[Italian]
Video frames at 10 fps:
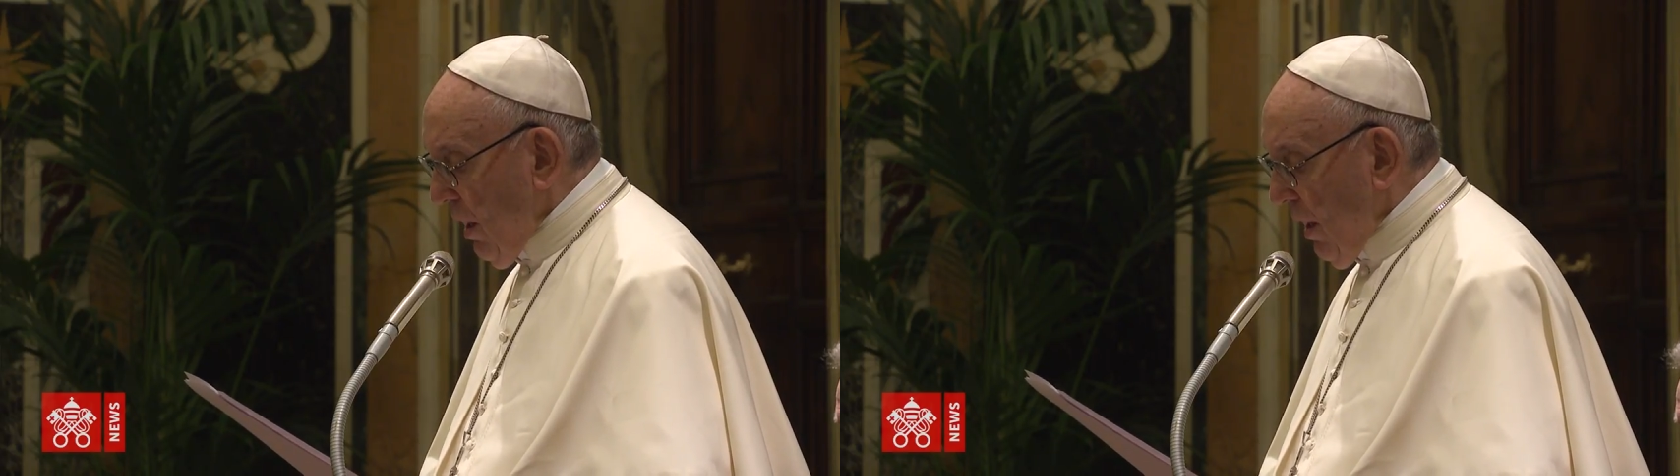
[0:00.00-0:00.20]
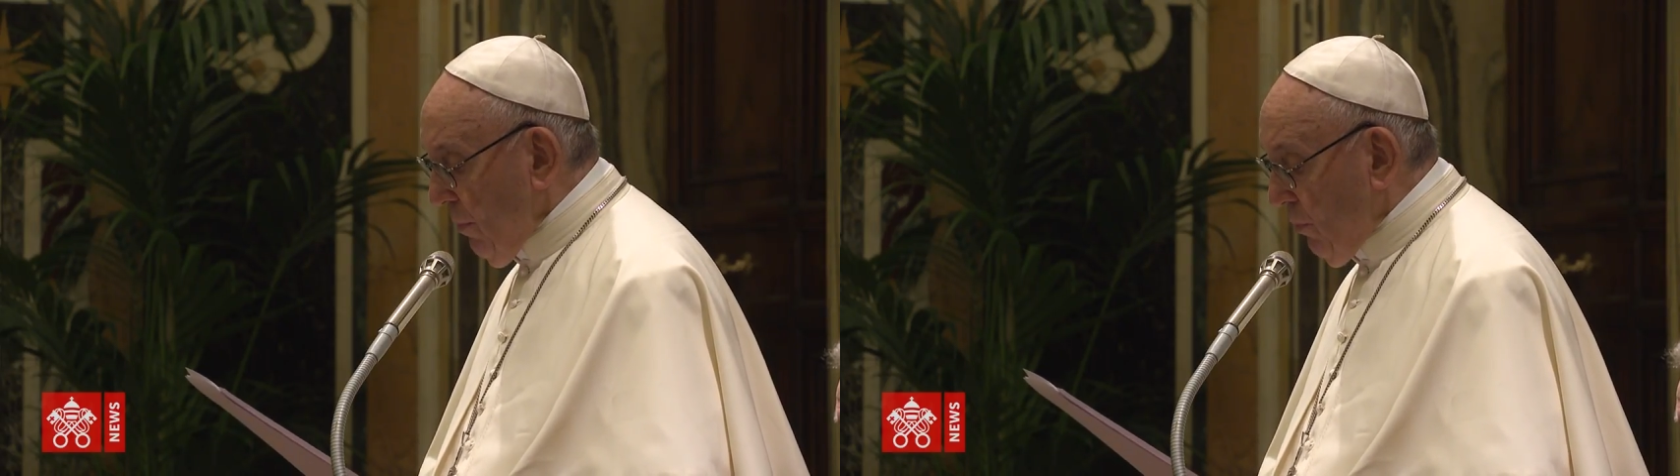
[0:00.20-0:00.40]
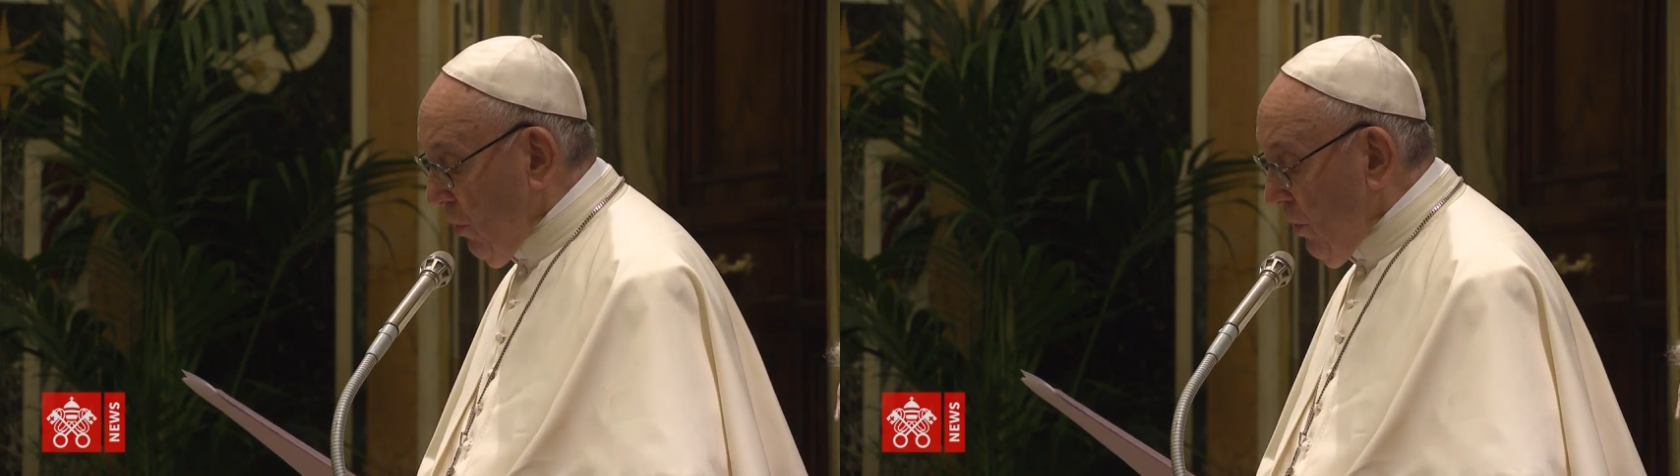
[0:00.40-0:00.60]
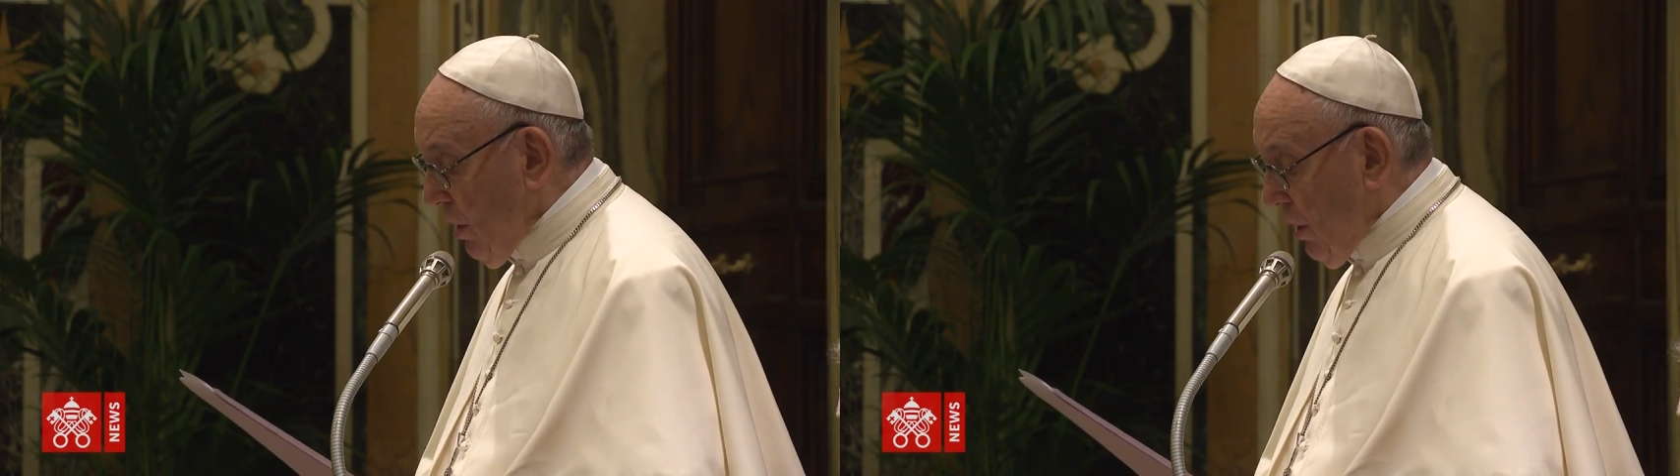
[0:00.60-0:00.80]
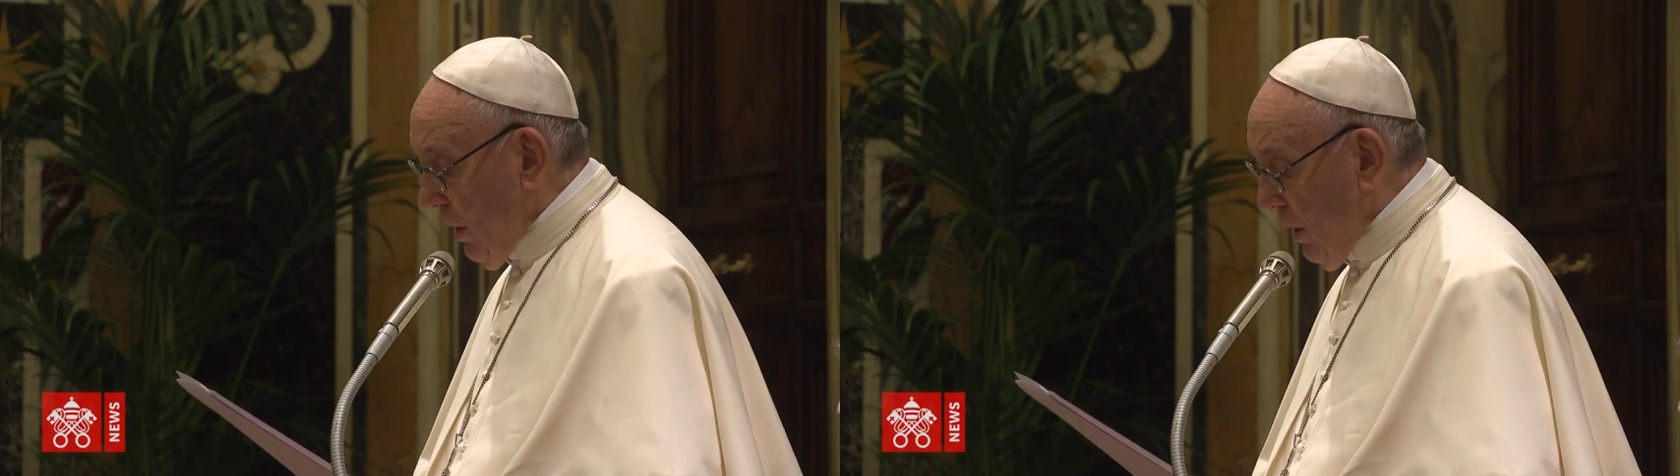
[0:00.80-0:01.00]
e più
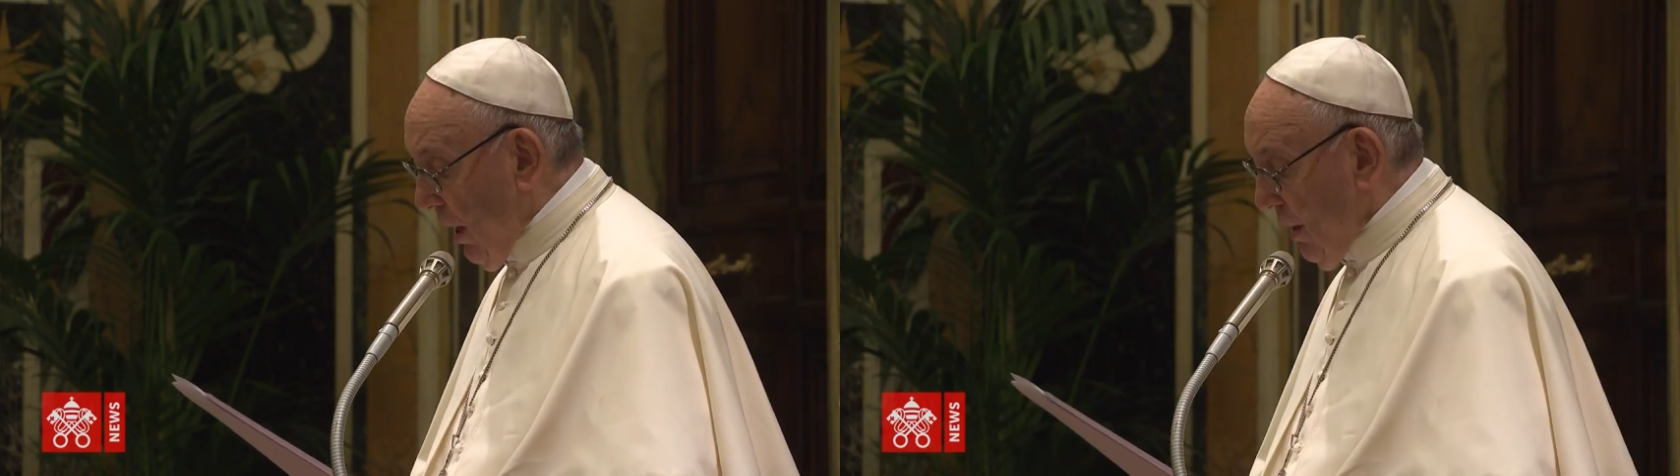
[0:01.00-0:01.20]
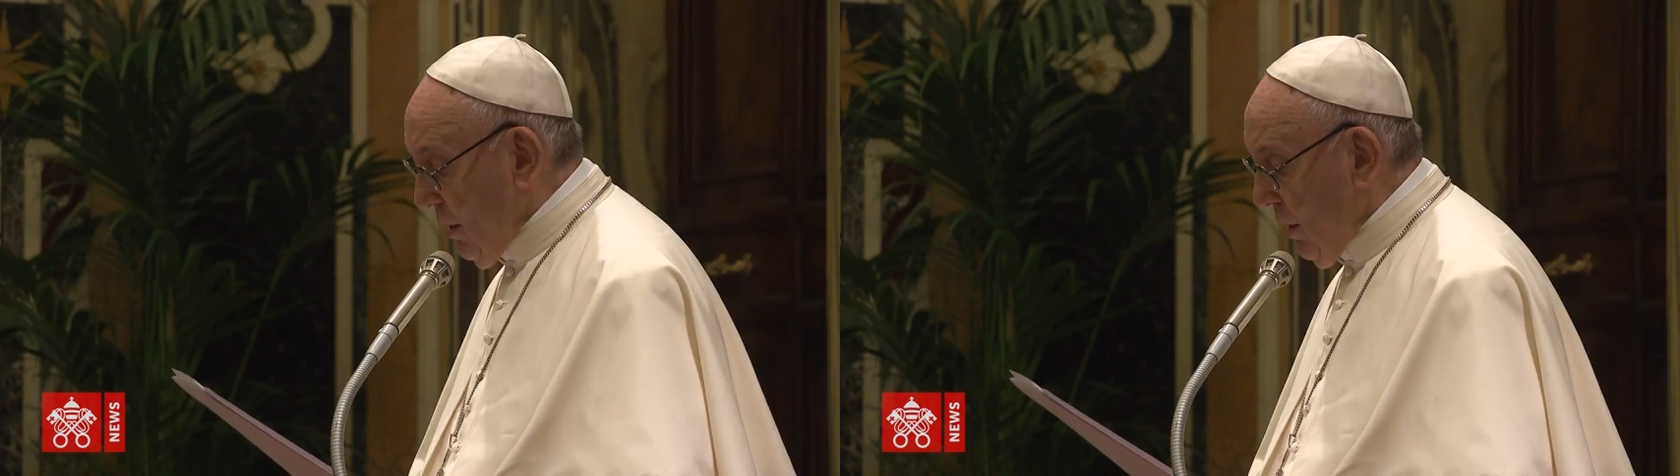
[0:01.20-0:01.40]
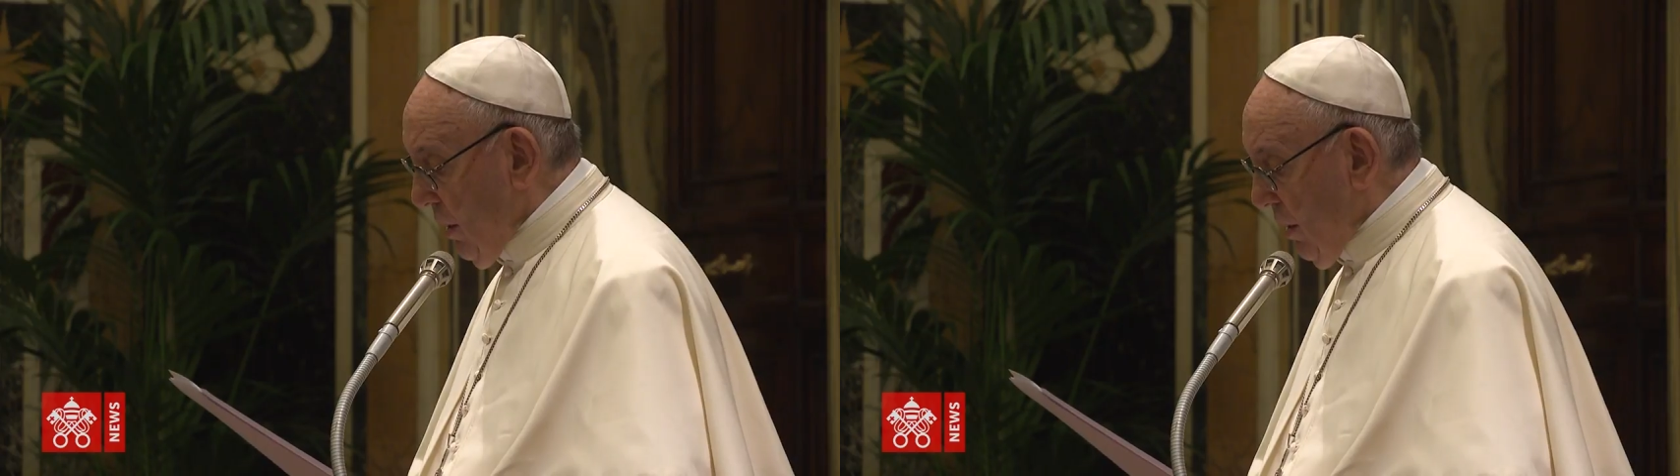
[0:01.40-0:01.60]
inchinanti.